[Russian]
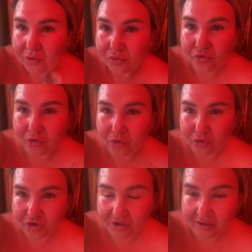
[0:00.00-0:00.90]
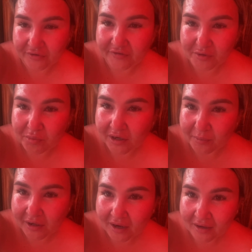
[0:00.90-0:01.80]
Ну все, крошки, всем
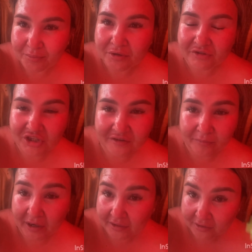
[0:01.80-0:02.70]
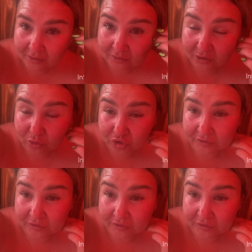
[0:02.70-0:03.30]
пока-пока. Мы вышли из бани. Это уже у